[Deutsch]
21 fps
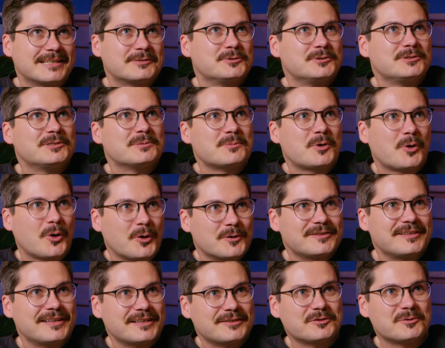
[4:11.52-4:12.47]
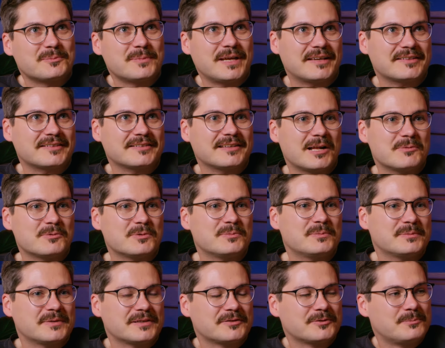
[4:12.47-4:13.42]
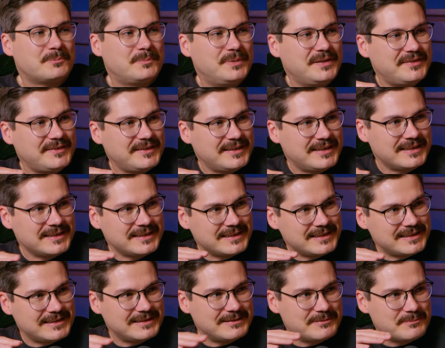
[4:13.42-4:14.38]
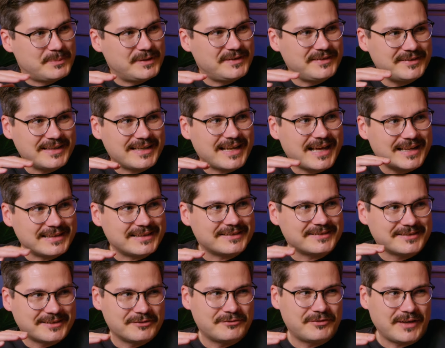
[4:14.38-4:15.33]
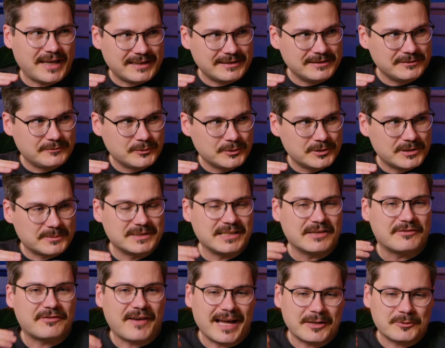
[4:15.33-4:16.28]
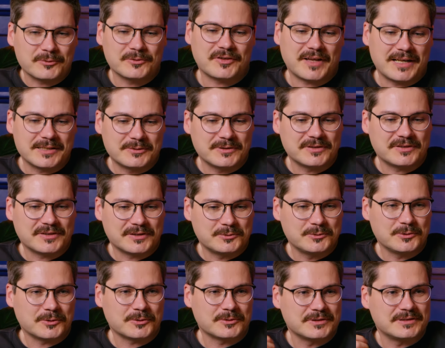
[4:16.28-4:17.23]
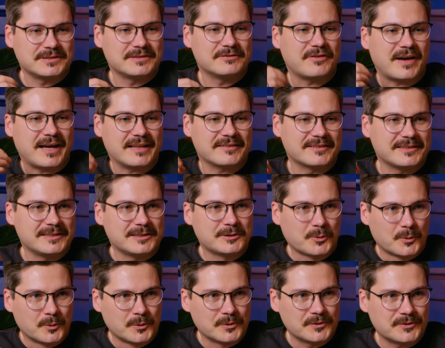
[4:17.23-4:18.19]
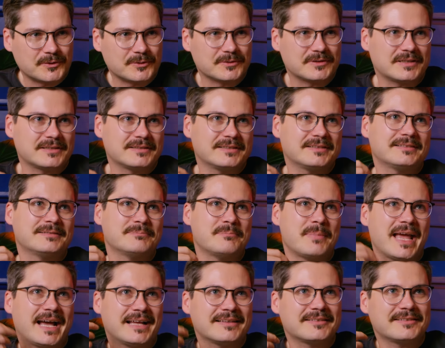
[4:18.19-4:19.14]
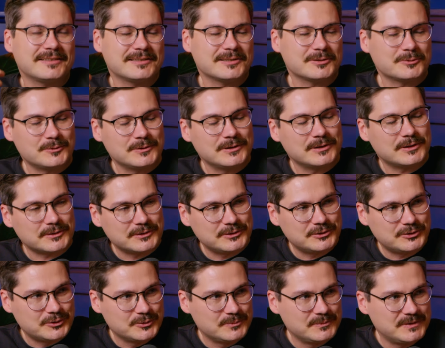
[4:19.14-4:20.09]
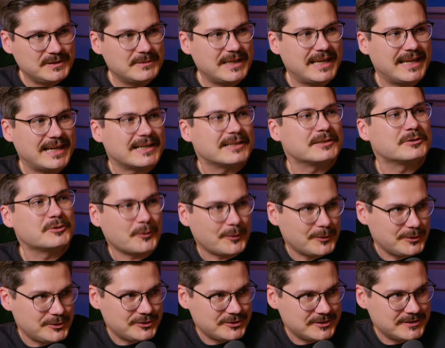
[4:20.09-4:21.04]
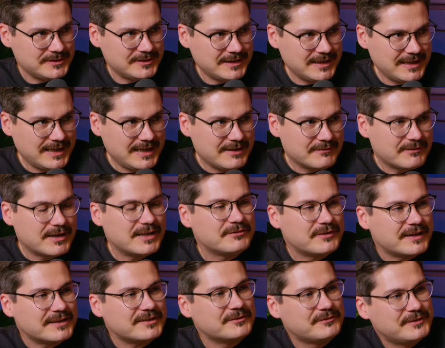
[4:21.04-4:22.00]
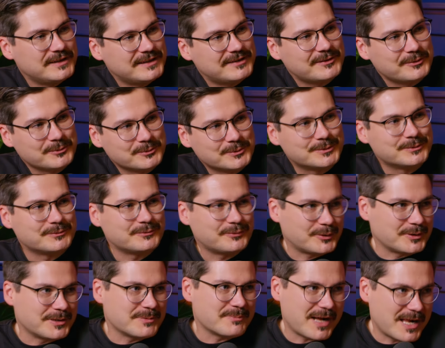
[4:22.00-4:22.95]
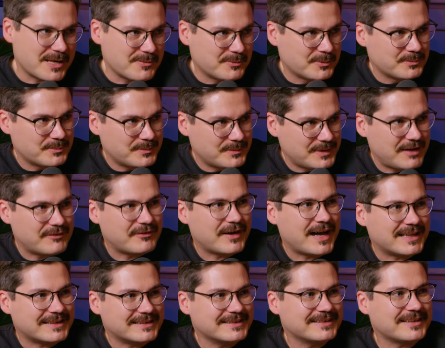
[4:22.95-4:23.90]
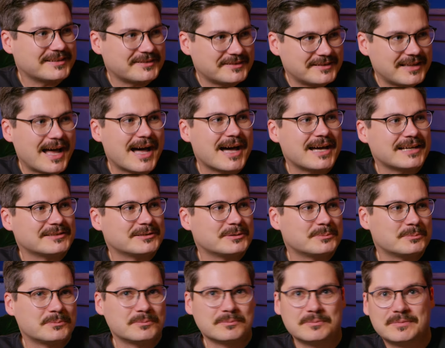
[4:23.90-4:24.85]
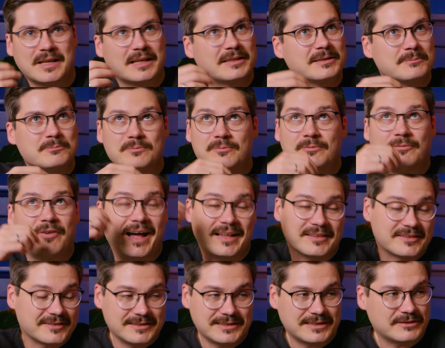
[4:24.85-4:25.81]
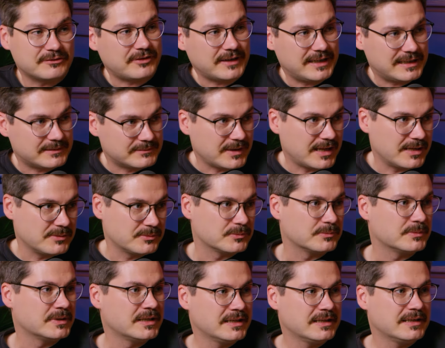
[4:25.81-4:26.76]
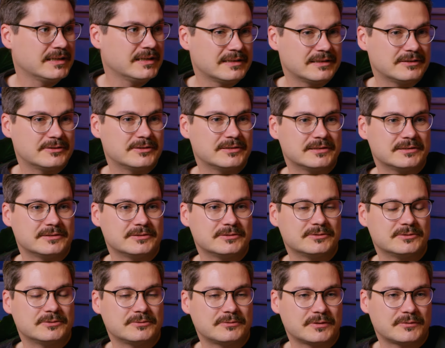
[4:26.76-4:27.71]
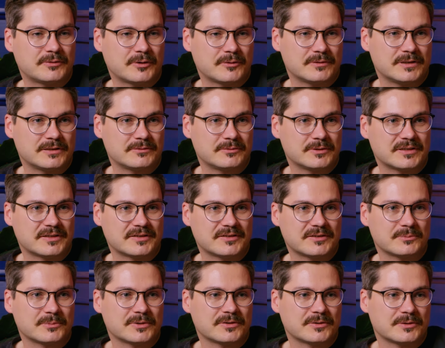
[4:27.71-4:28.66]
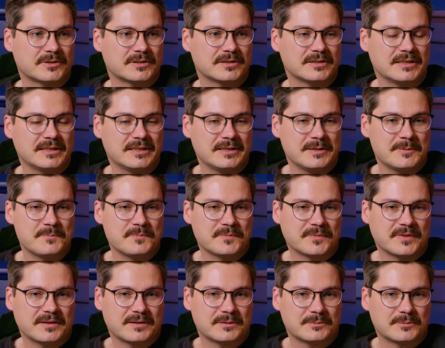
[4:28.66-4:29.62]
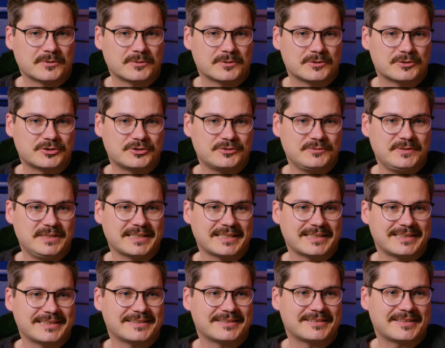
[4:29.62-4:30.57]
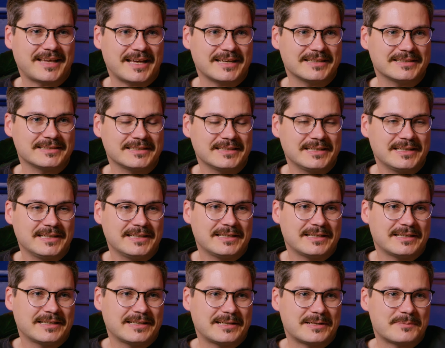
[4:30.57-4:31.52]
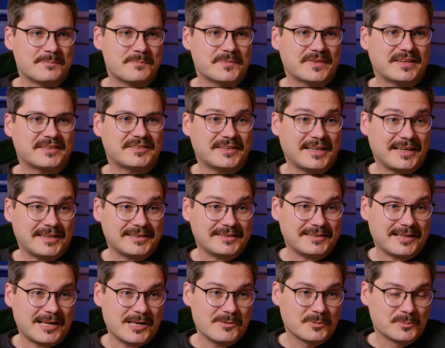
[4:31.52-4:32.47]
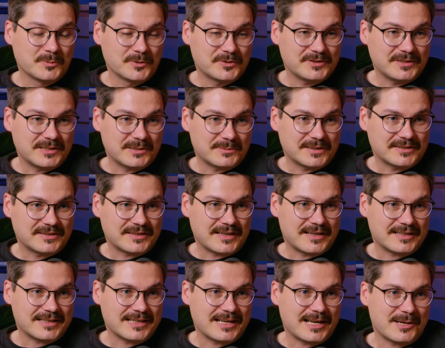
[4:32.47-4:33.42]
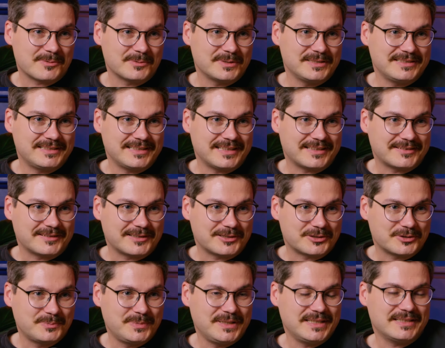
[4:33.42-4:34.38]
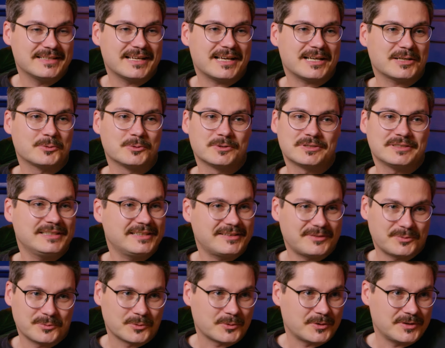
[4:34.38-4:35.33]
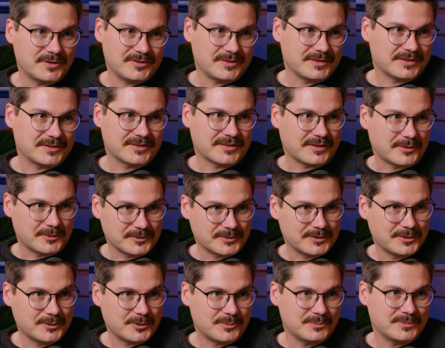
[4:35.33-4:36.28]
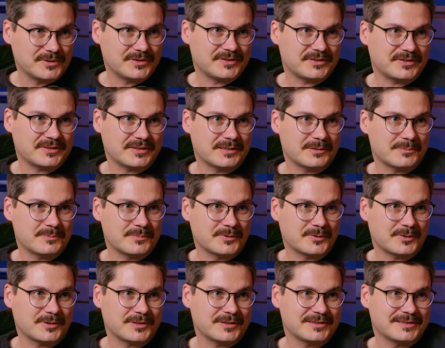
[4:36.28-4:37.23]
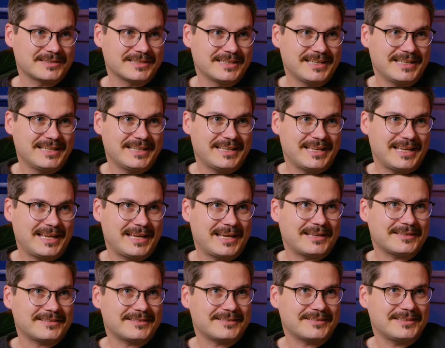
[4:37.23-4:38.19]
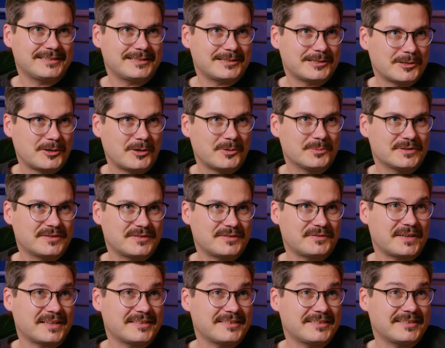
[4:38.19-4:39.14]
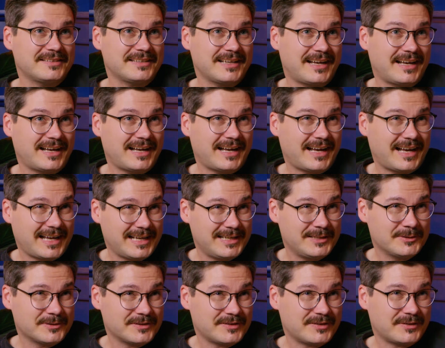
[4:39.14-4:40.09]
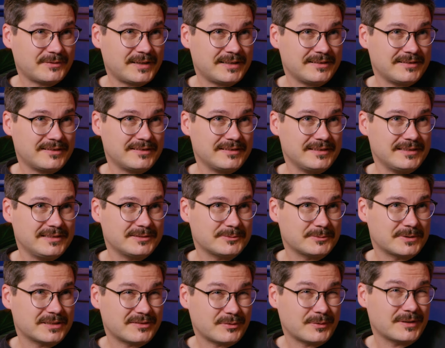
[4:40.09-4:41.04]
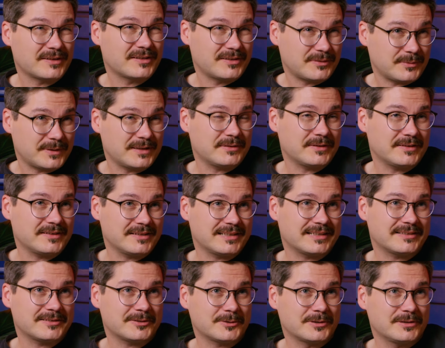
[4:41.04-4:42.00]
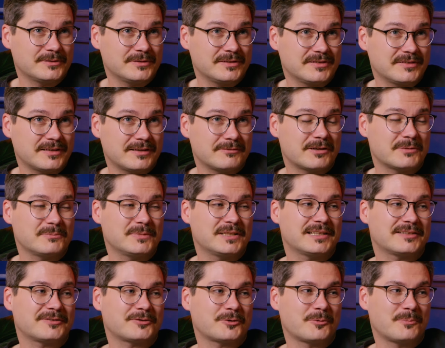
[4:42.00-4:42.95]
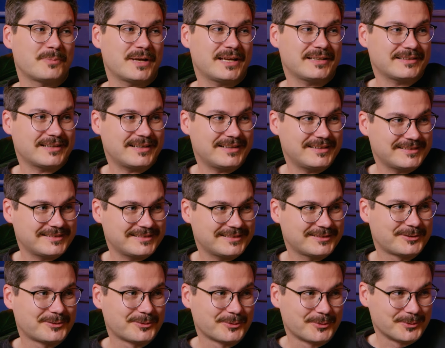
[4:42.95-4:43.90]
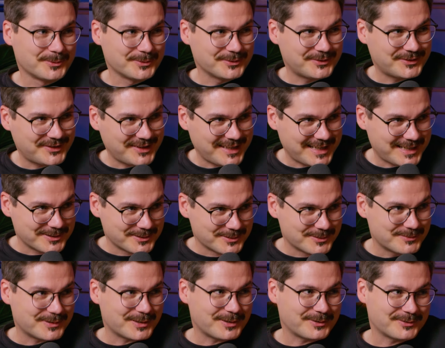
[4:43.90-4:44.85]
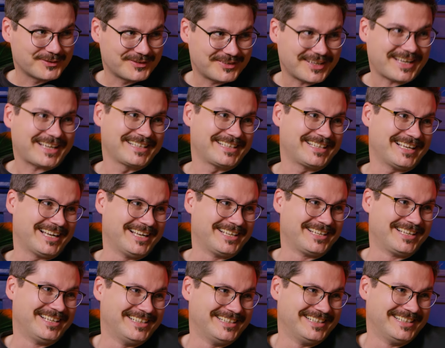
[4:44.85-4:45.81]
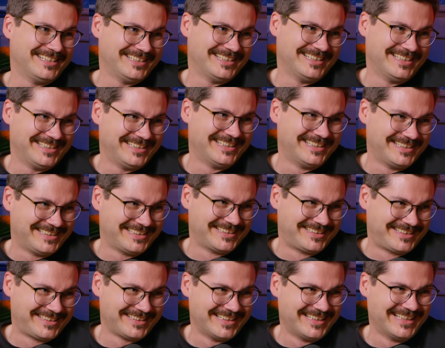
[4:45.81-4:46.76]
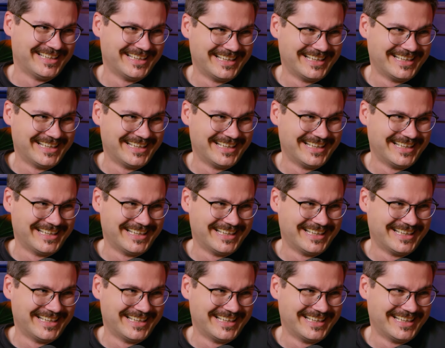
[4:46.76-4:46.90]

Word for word: natürlich im Kontext vom ersten Album immer so ein bisschen, bisschen anders gewertet wird, aber die Erwartungshaltung ist natürlich auch eine, eine wahnsinnig große und dann mehren sich natürlich auch die Stimmen, die eher enttäuscht sind, weil was willst du von einem Album erwarten, das nach einem, nach einem wahnsinnig gefeierten Album äh, irgendwie veröffentlicht wird? Das ist immer so eine, ähm, so eine schwierige Sache. Ähm, das erste Album, muss ich aber sagen, habe ich erst sehr spät nachgeholt, nicht 2019, als es rausgekommen ist, ähm, sondern erst, ich glaube, 2018 2021 oder 2022 kann es auch gewesen sein, weil mir der Song Bad Guy so sehr irgendwann auf den Sack gegangen ist. Ja, voll, verstehe ich.